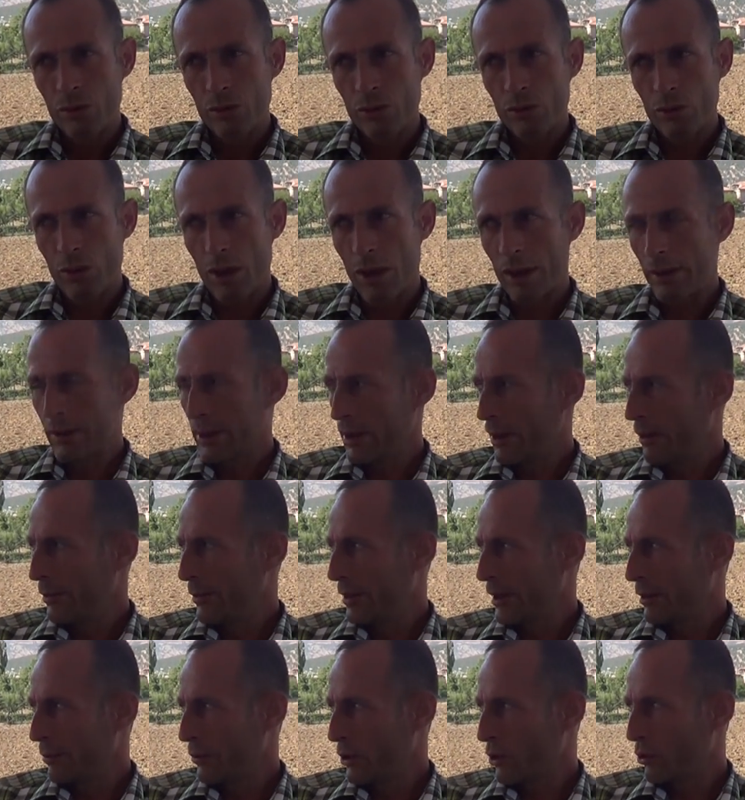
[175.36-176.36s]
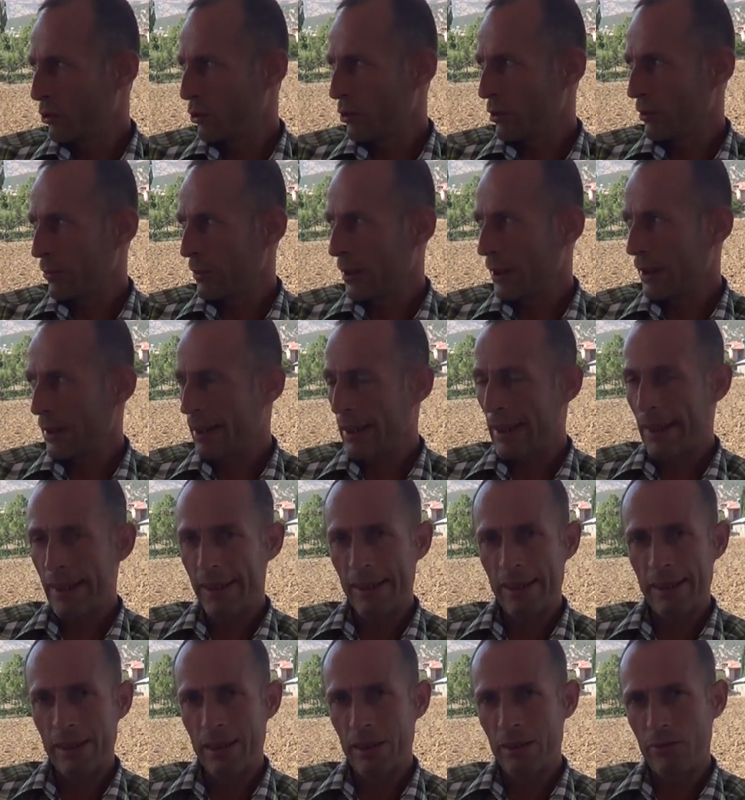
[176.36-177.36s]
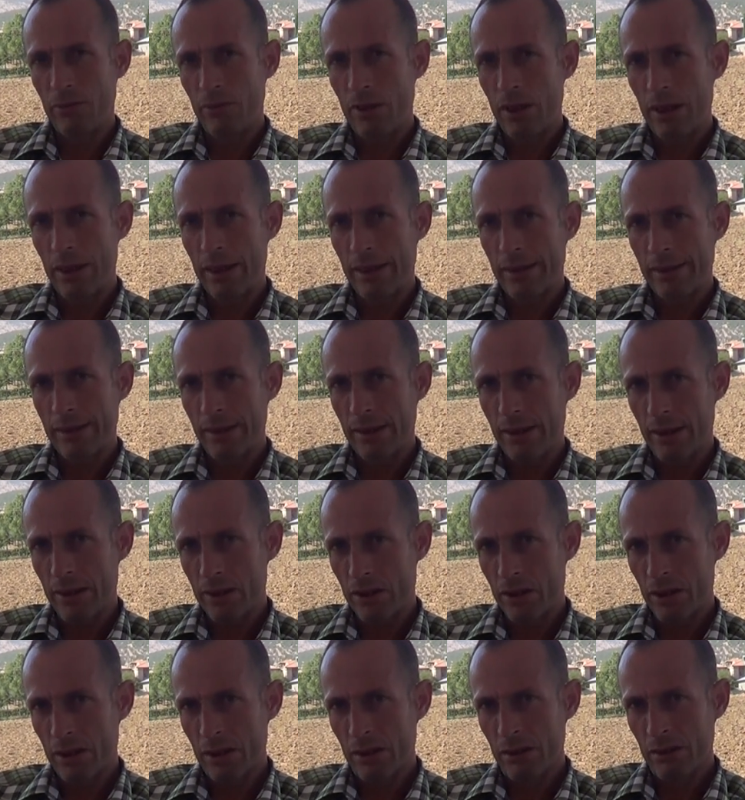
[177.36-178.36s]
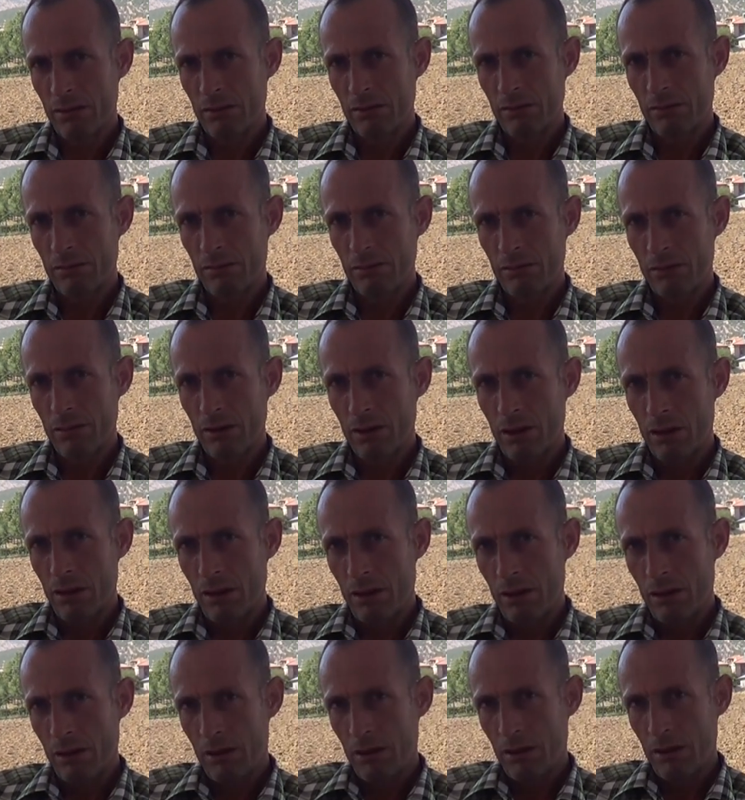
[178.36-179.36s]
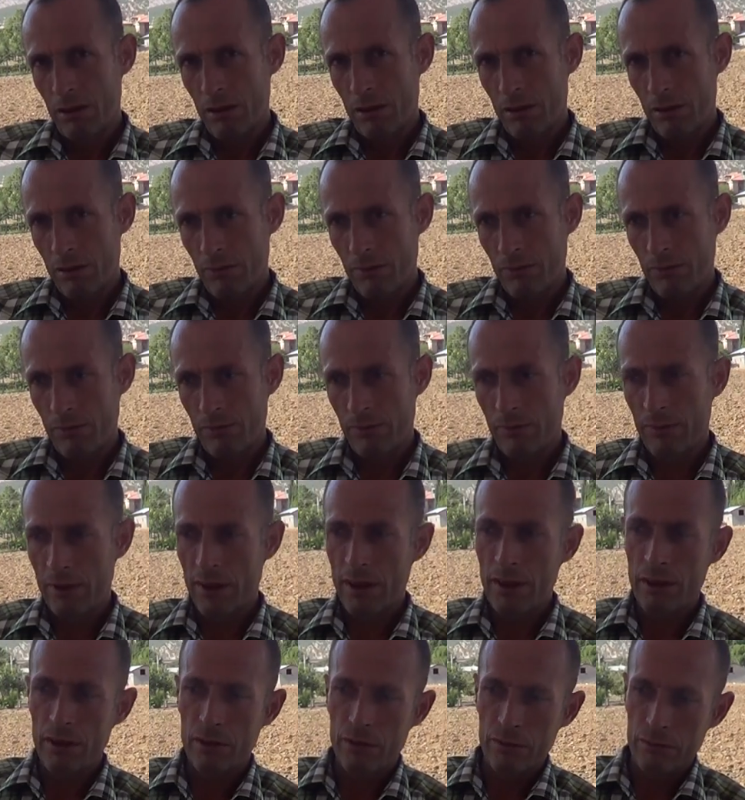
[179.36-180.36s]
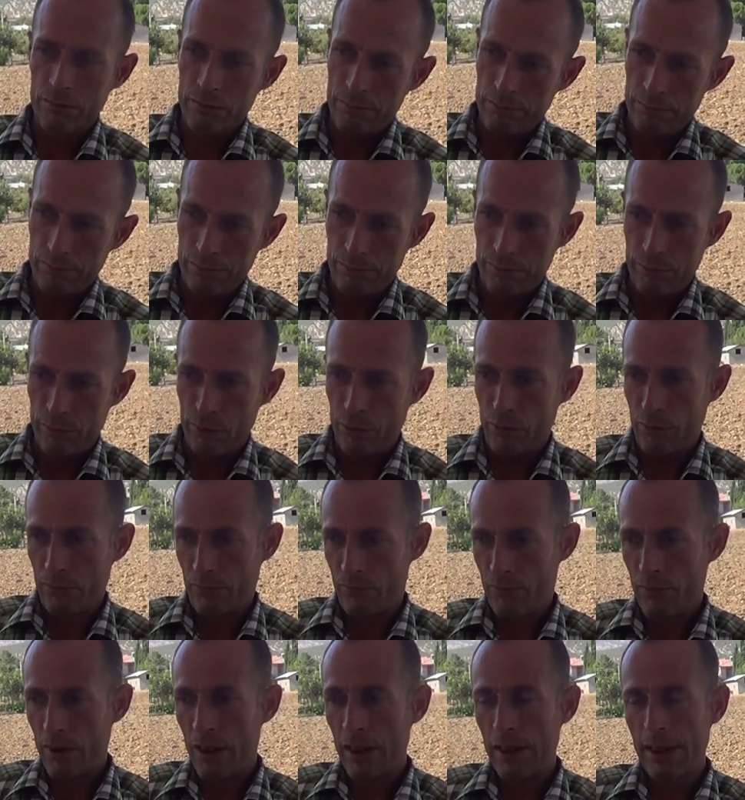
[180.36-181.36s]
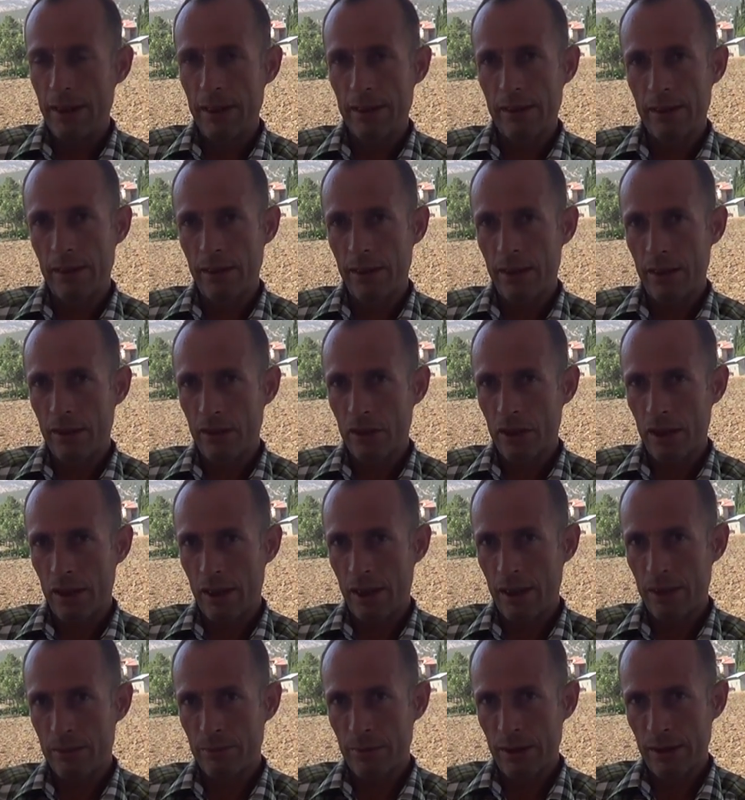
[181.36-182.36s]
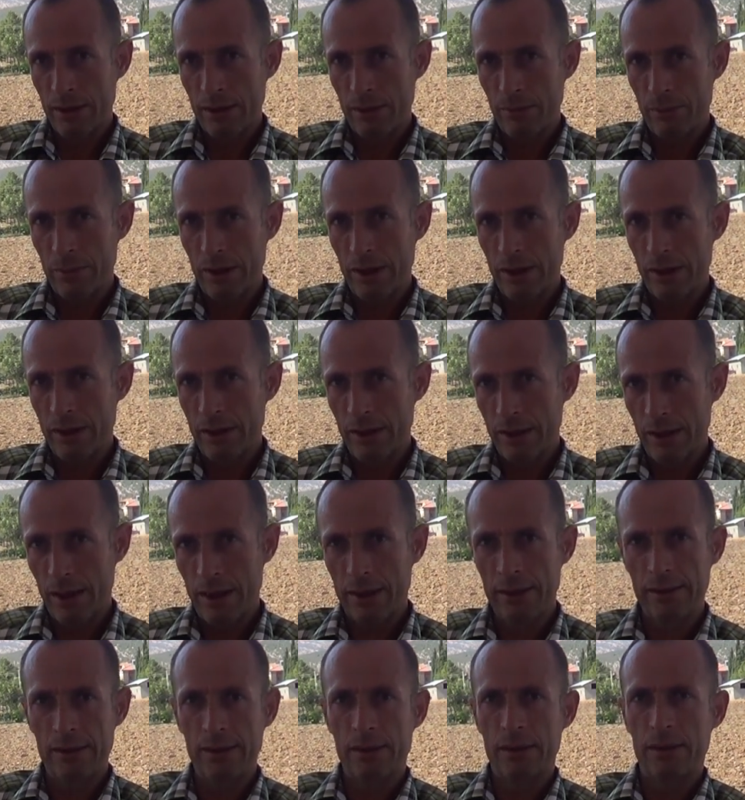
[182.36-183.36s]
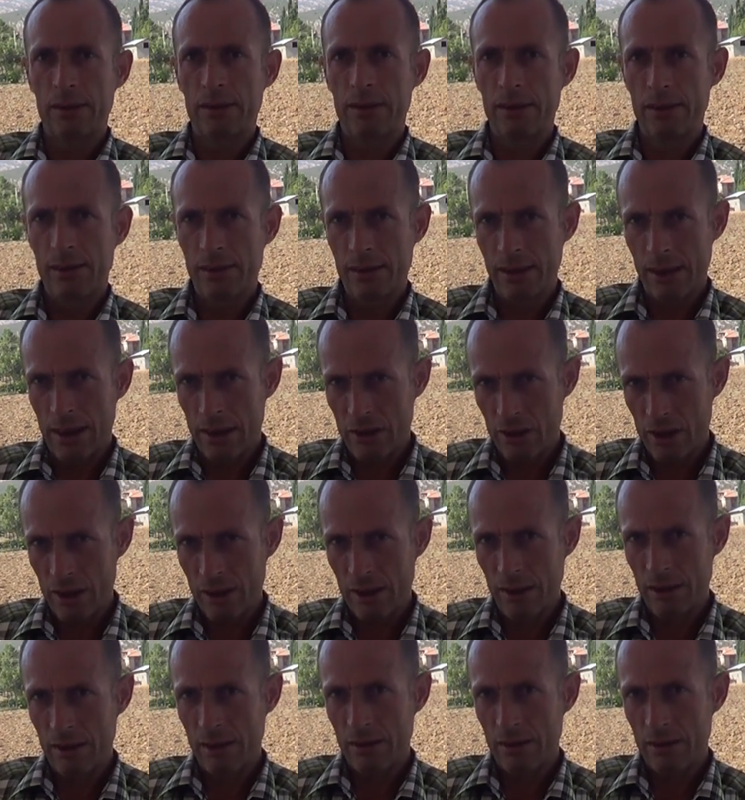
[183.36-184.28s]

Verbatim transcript: Şu anda bitmiş durumda. Daha yeni yeni faaliyete geçti. Evet. Ve faaliyete geçer geçmez de bir iki tane sıkıntısını yaşadık.